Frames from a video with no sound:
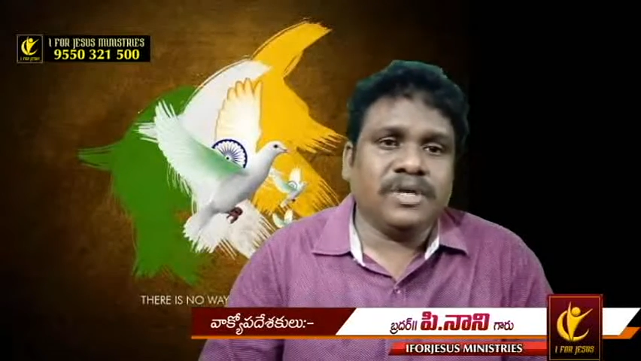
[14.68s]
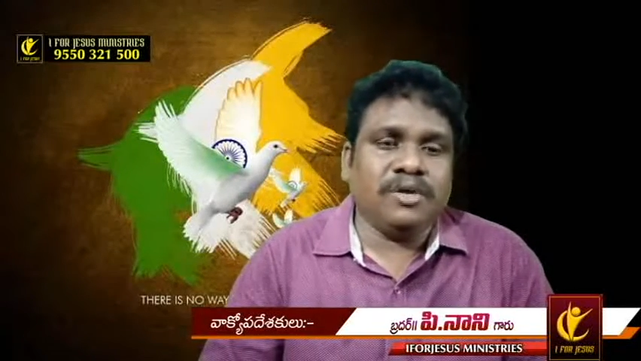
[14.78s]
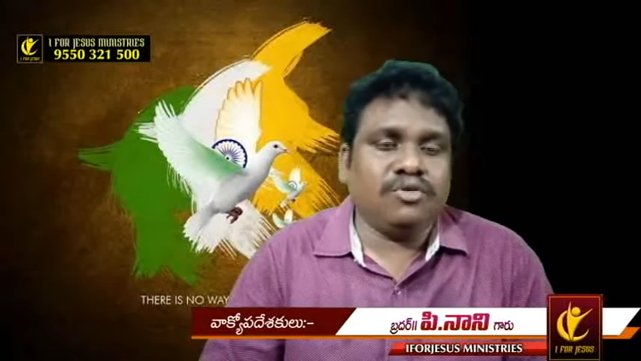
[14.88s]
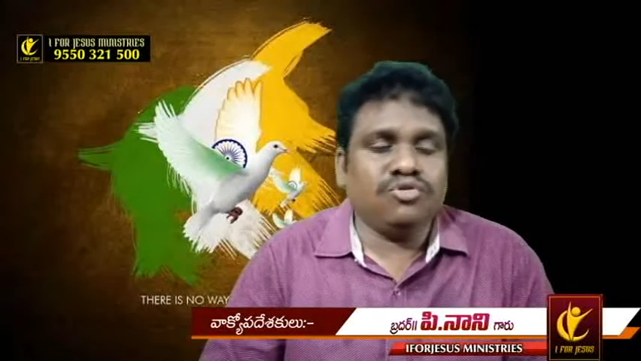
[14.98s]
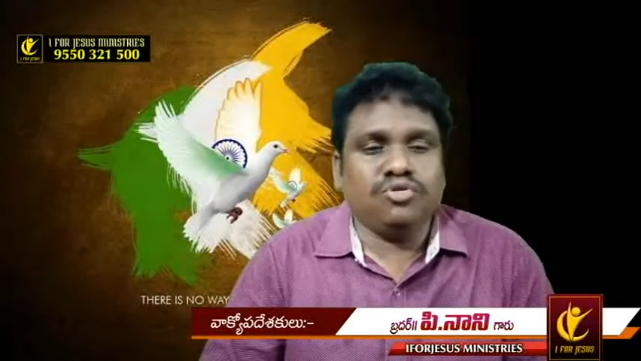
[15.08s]

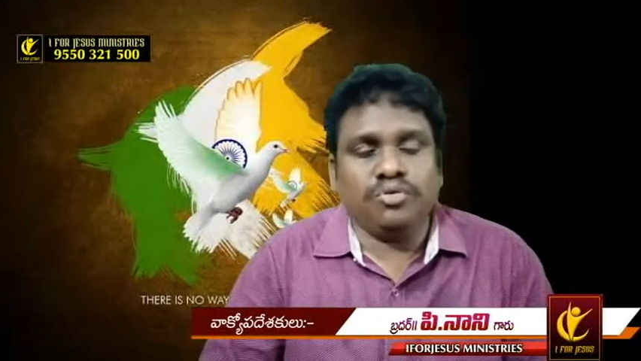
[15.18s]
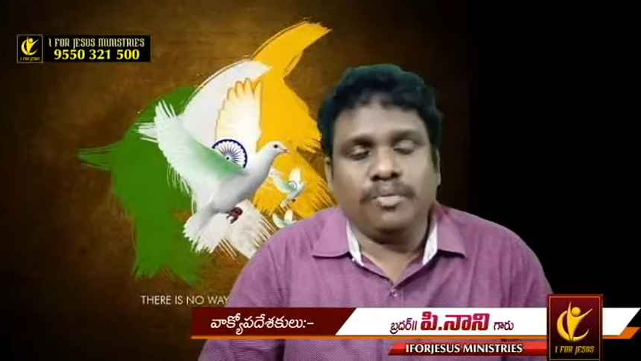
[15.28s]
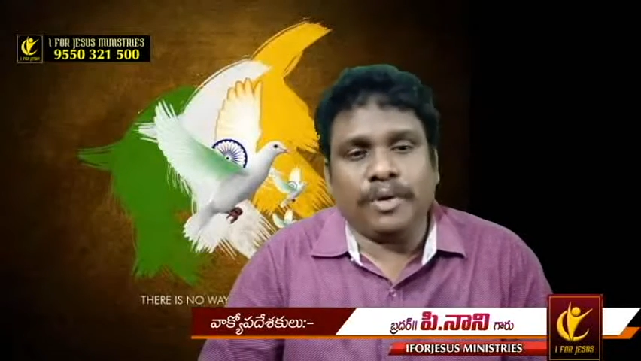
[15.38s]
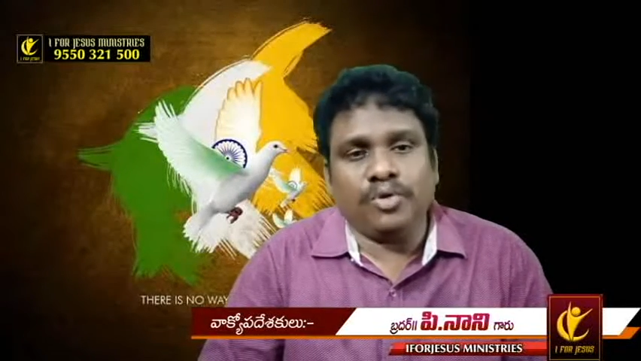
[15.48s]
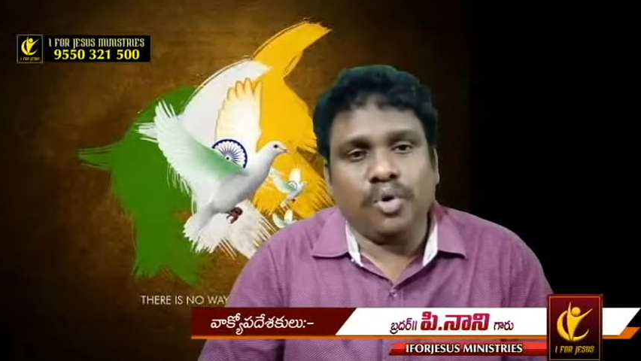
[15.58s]
ఈరోజు
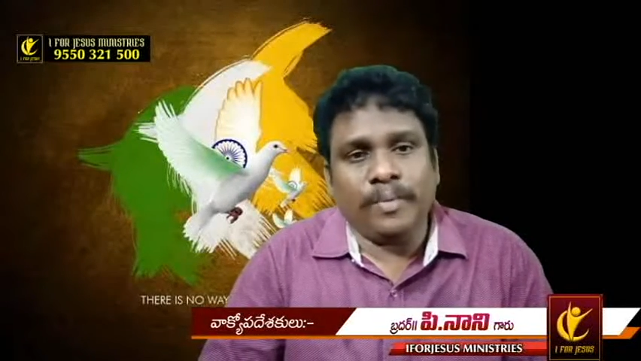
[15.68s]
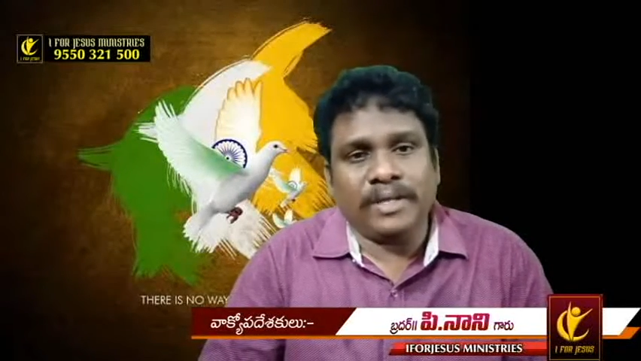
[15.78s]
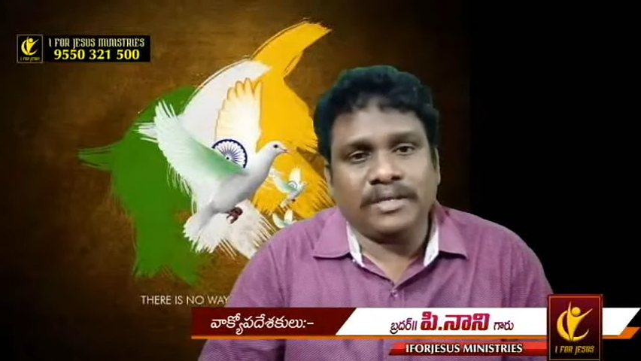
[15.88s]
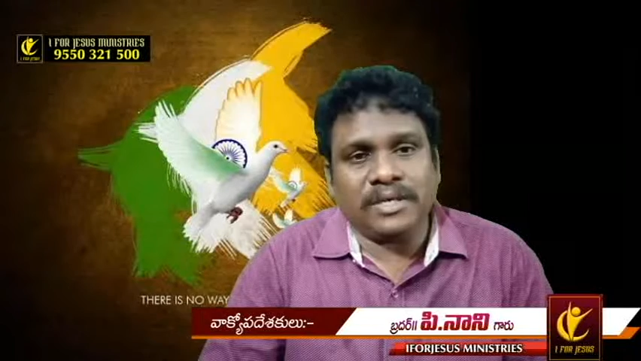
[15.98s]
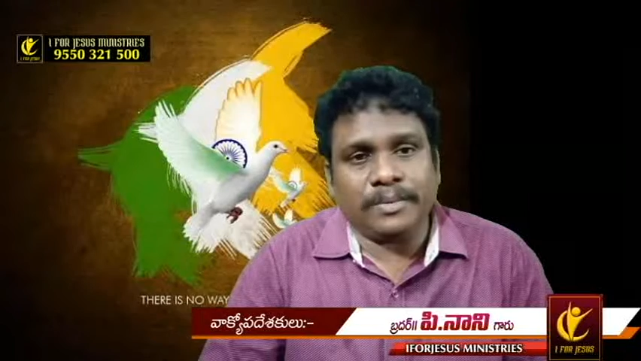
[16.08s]

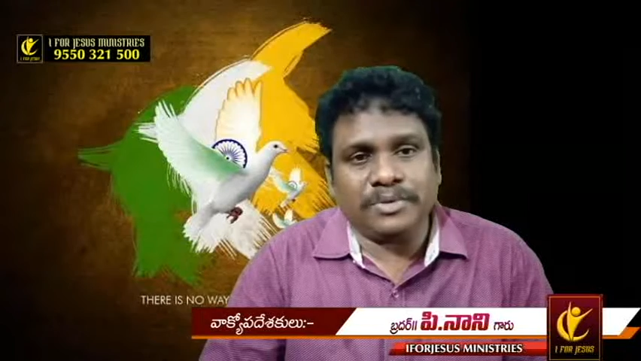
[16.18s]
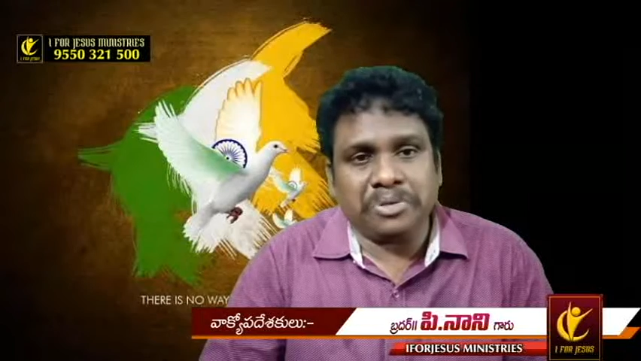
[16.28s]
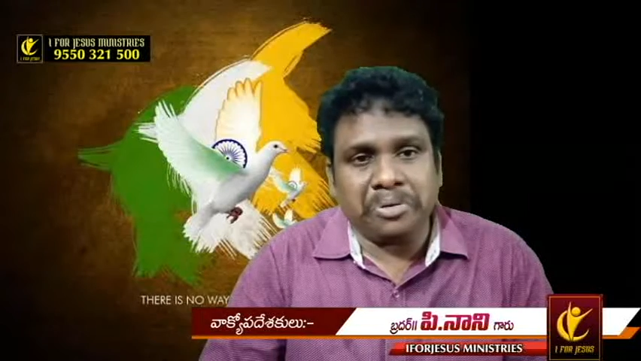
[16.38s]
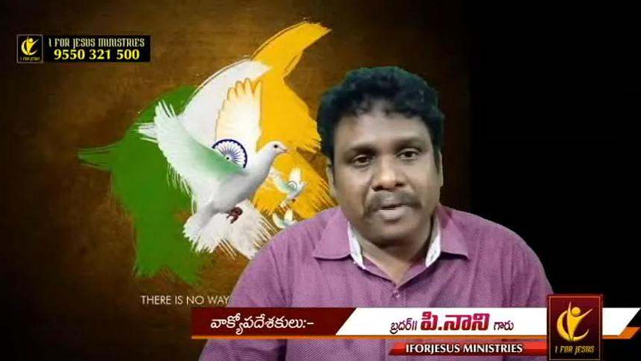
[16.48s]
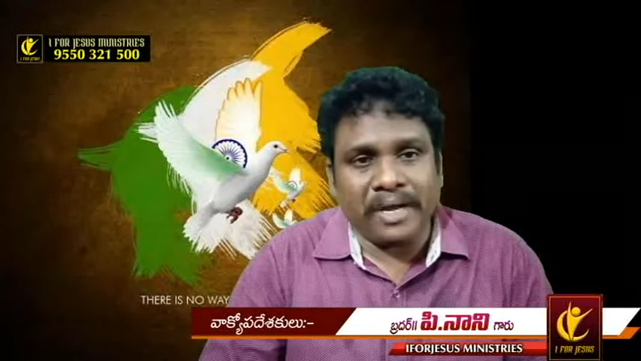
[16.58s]
మతోన్మాద
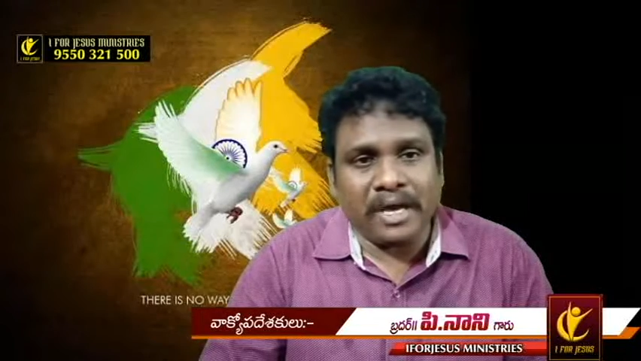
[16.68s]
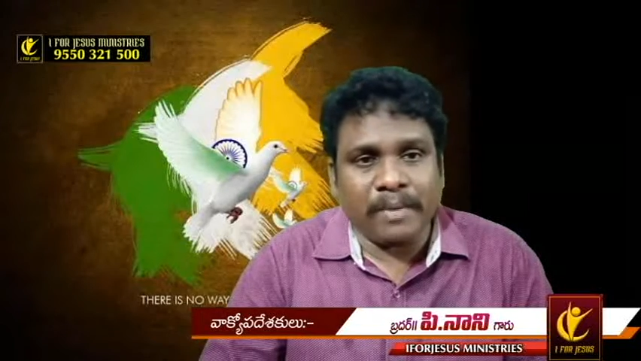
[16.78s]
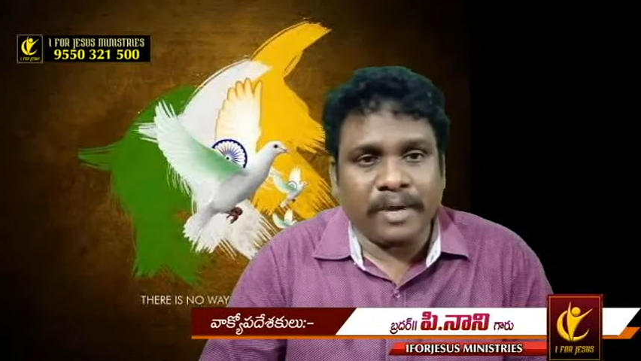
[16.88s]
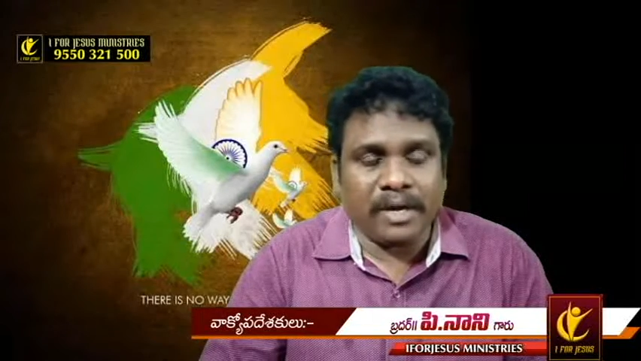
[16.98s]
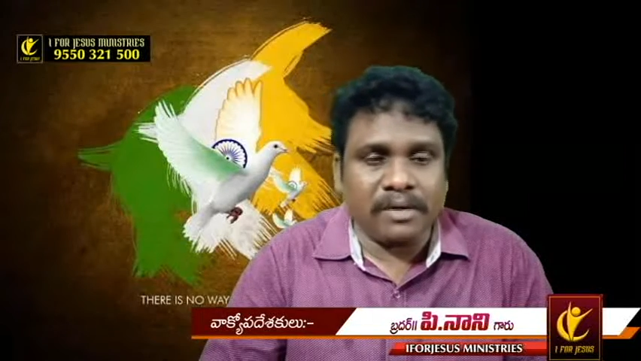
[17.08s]
సంస్థలు
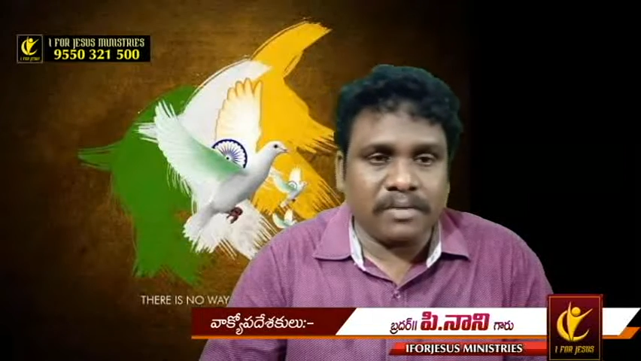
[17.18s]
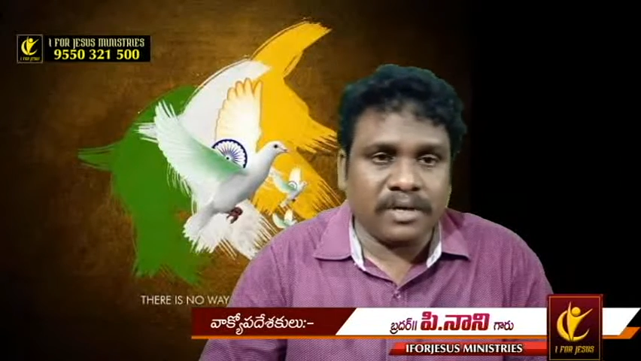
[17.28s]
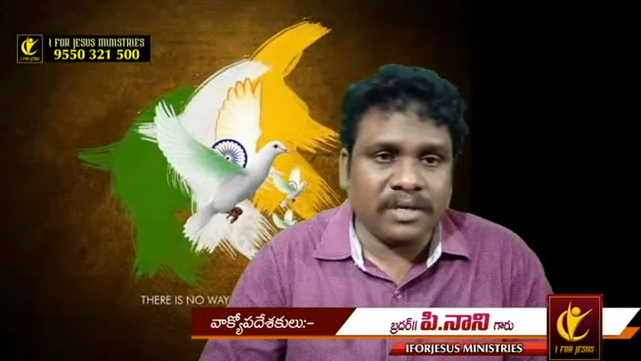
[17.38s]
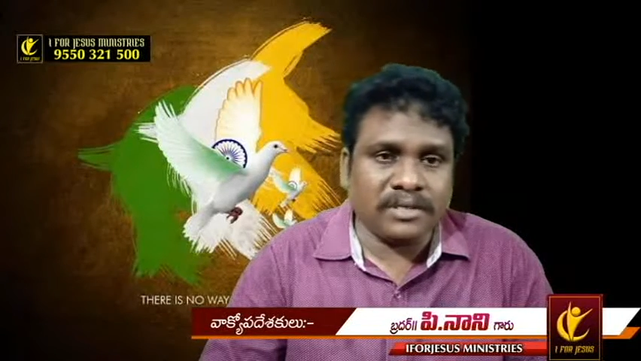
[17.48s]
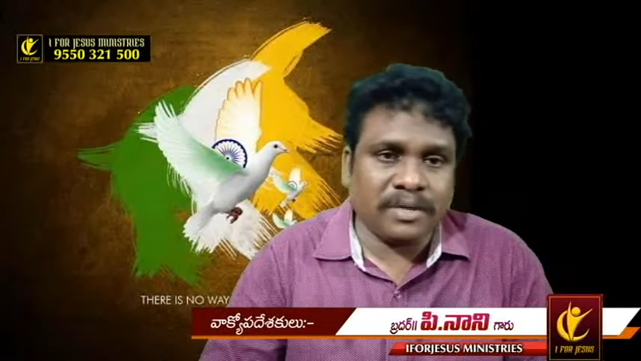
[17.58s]

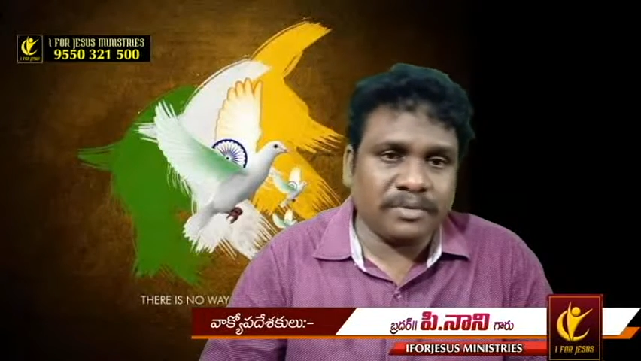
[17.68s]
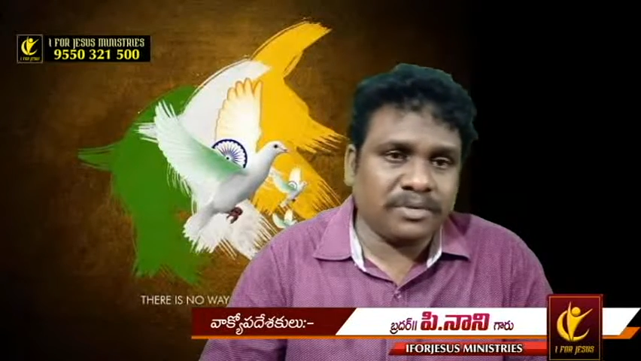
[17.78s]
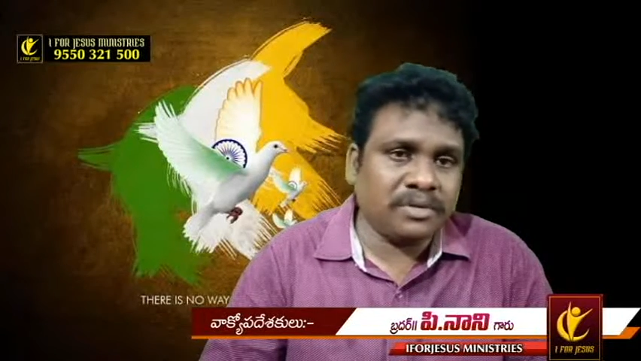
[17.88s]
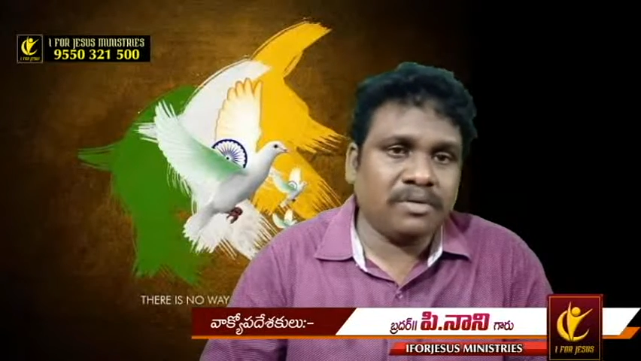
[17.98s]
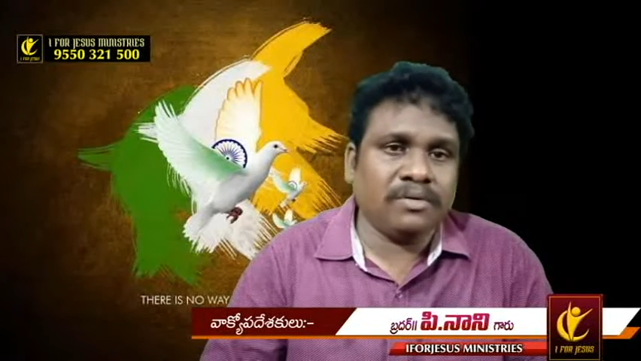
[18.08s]
అనేకమైనటువంటి
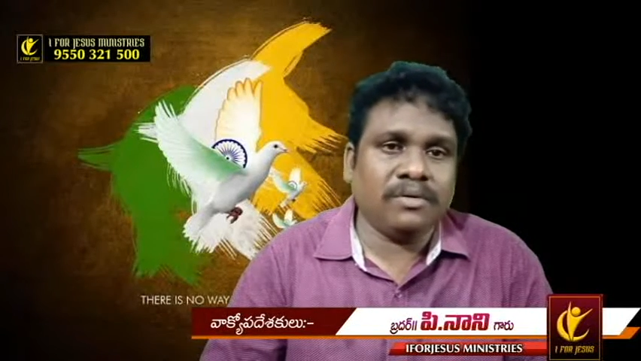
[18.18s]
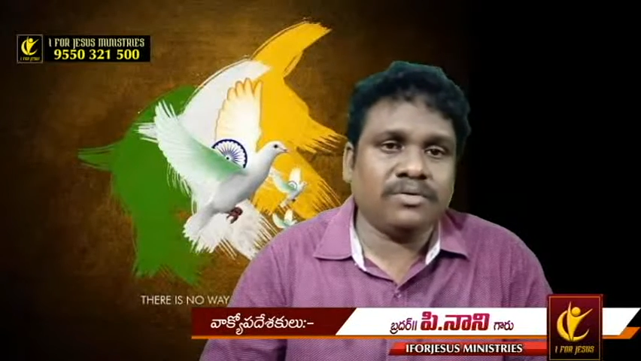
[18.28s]
సంస్థలు